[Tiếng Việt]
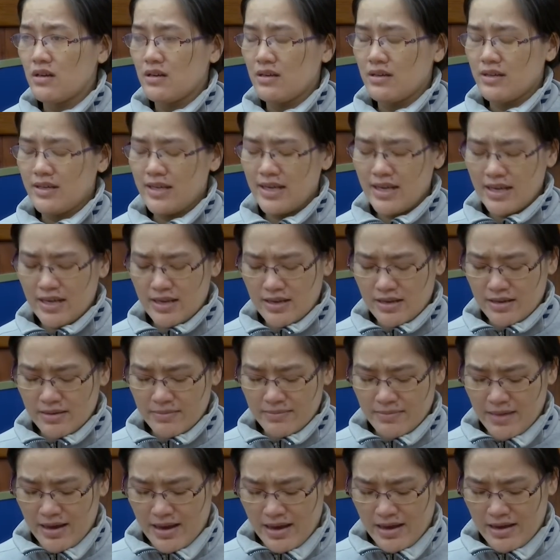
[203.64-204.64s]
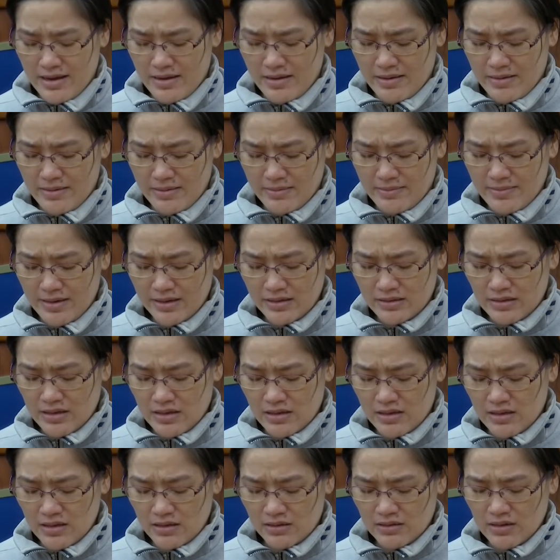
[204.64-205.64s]
Rồi khi mà bác sĩ
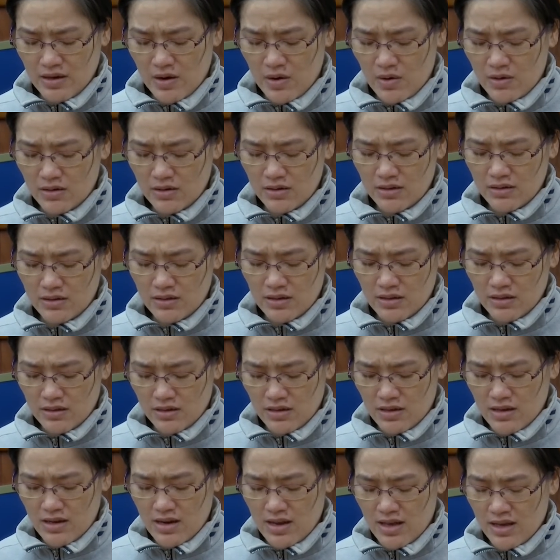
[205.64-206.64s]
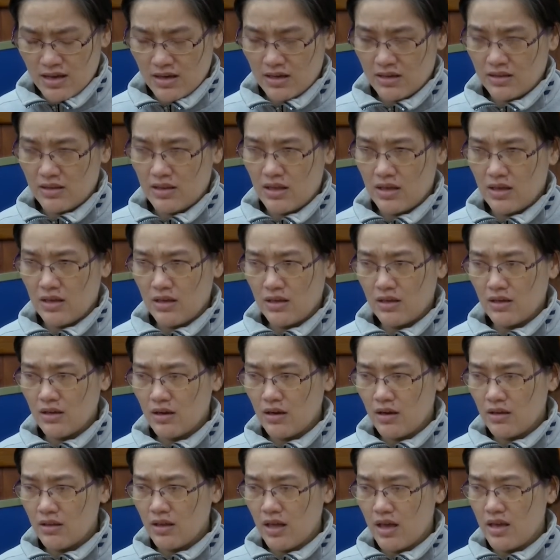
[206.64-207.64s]
chẩn đoán thì nói là chỉ
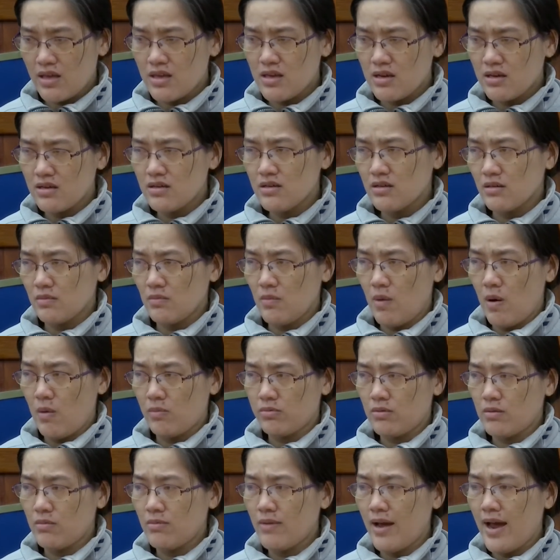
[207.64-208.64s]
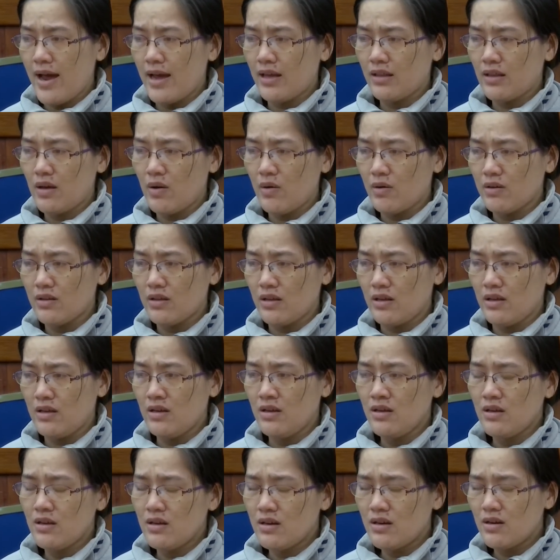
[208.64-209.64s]
có thể giữ được một trong hai thôi thì
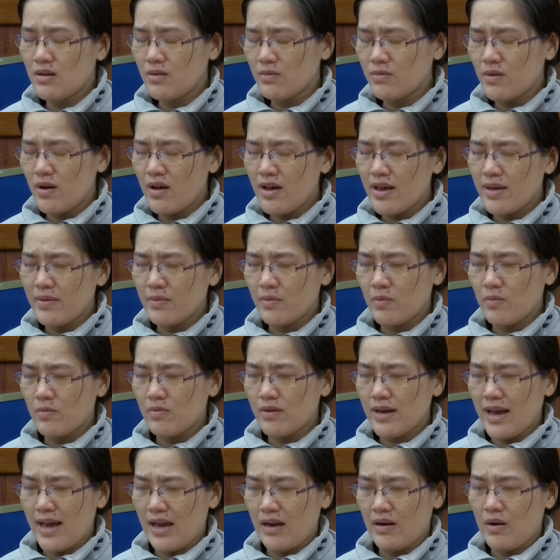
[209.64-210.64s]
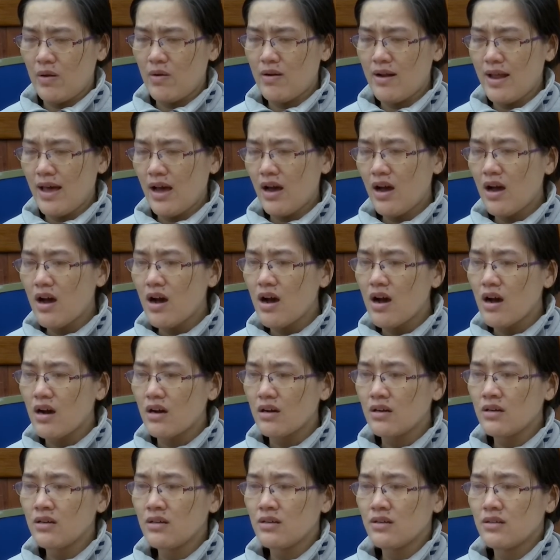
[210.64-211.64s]
lúc đó em cũng càng lo lắng
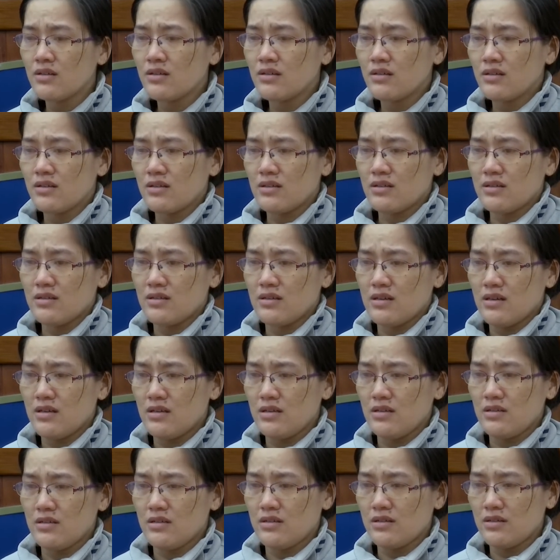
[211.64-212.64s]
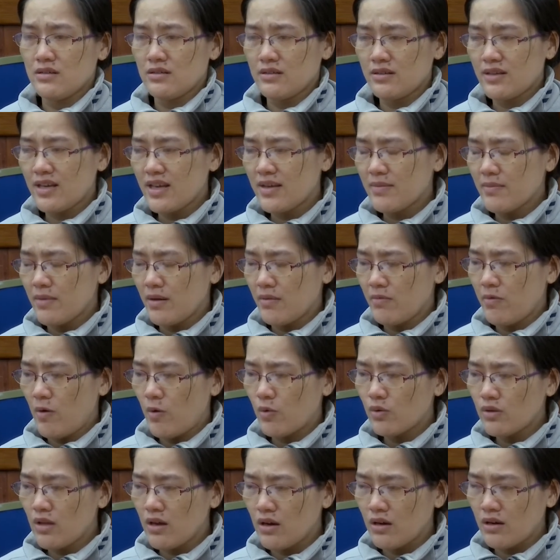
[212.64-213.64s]
hơn rồi ờ, khi mà
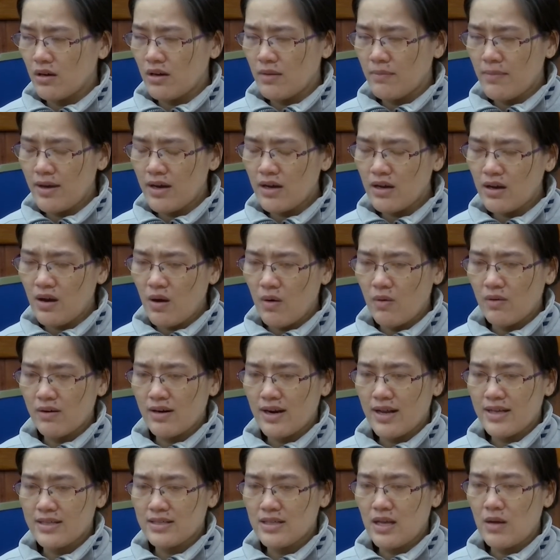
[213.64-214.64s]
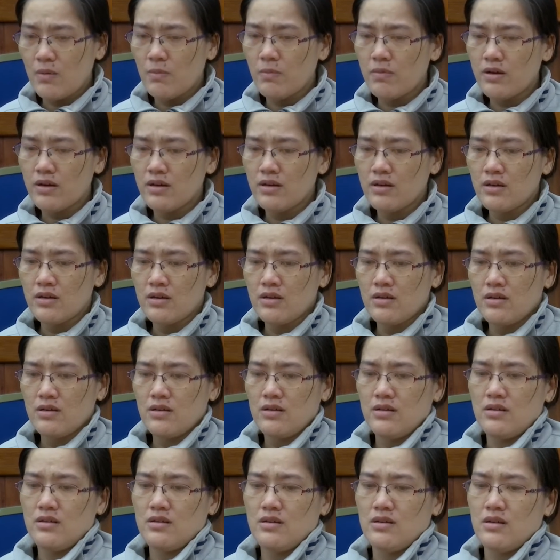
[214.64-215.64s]
phẫu thuật bắt con ra xong á
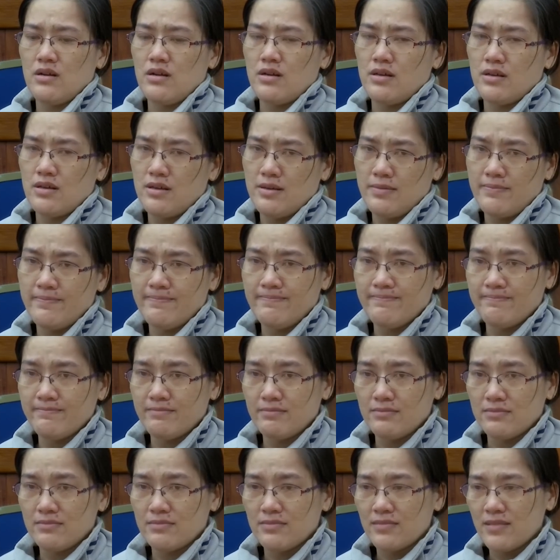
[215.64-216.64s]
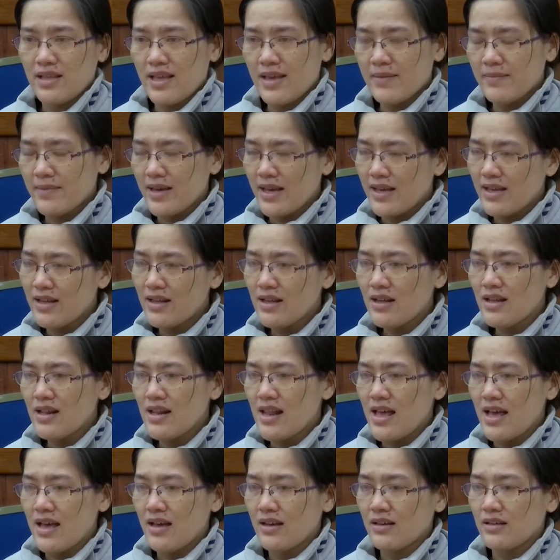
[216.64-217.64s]
rồi em nghĩ
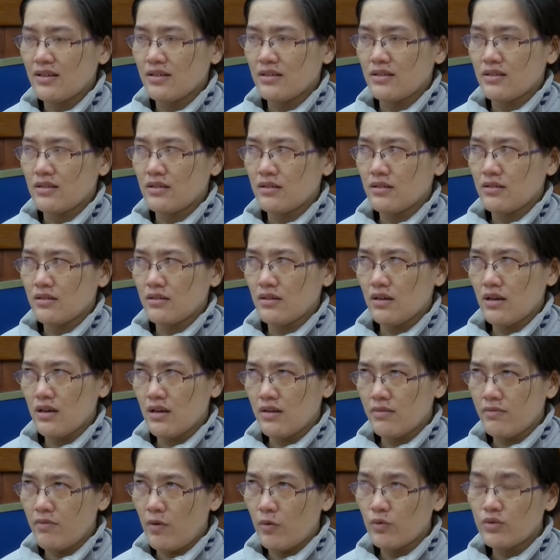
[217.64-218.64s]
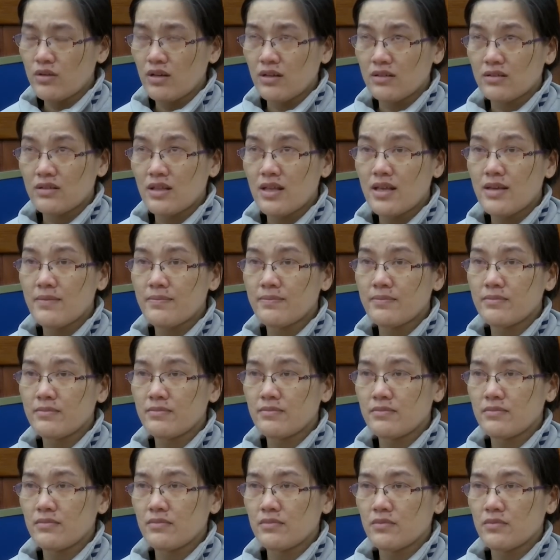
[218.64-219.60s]
là phẫu thuật tim